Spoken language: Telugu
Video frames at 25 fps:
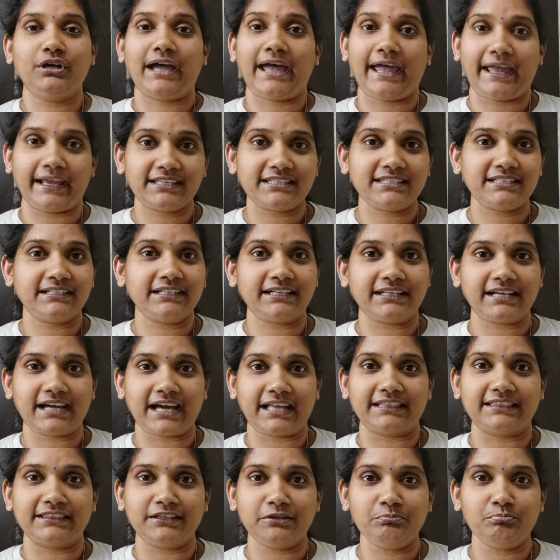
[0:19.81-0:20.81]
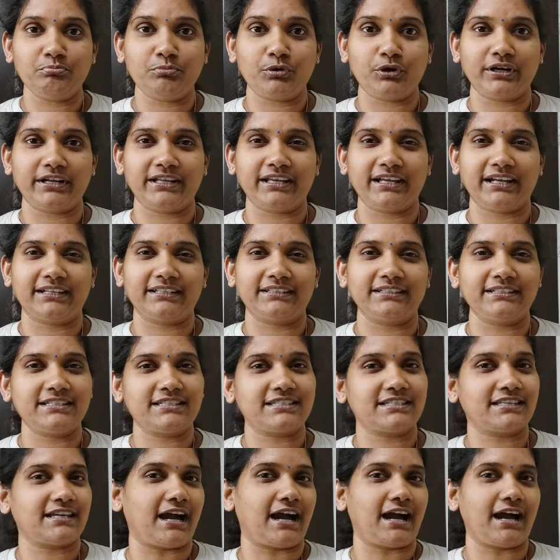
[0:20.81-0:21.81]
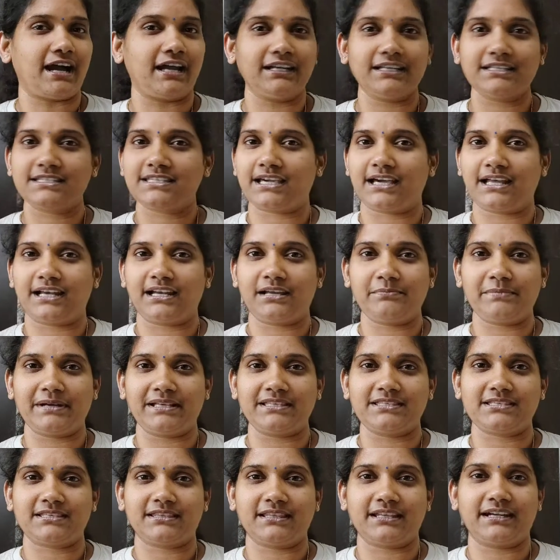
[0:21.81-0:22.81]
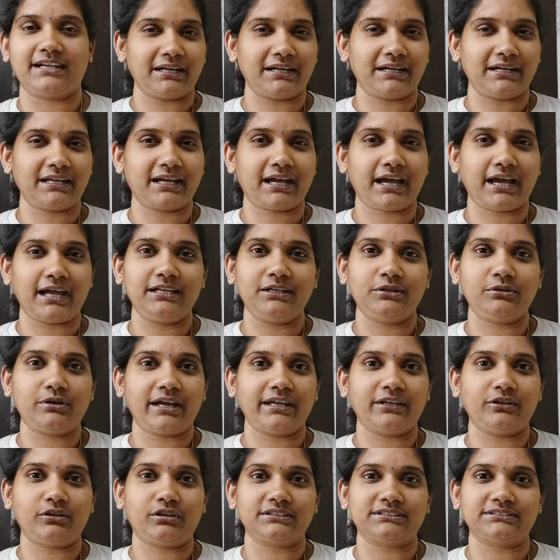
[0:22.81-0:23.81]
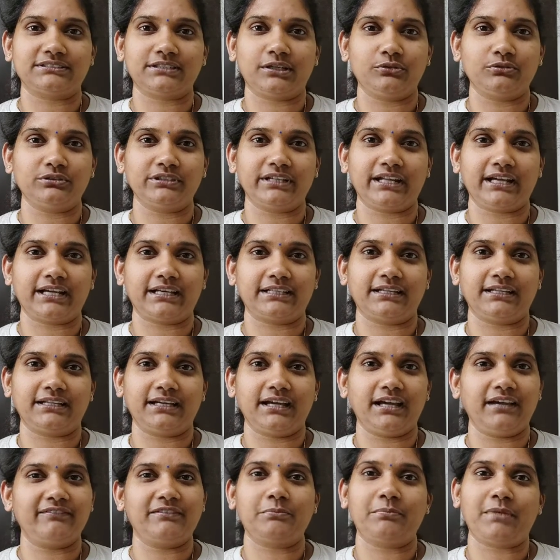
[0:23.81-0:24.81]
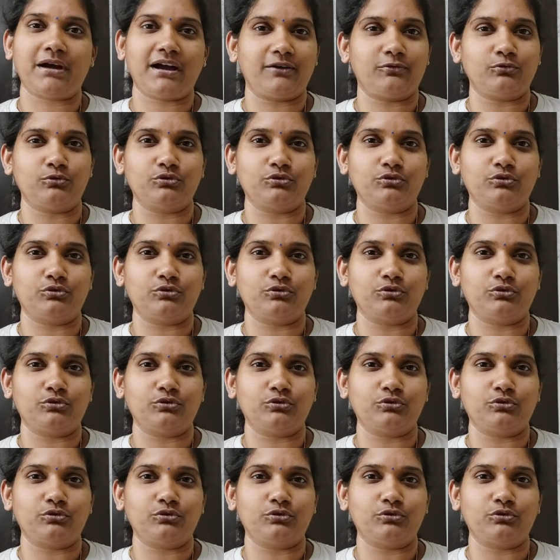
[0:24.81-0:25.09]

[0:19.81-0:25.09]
యాక్చువల్గా గంధం పొడి అనేది చాలా చాలా మంచిదండి మటకాయలు అవి వస్తూ ఉంటాయి కదా అవి మా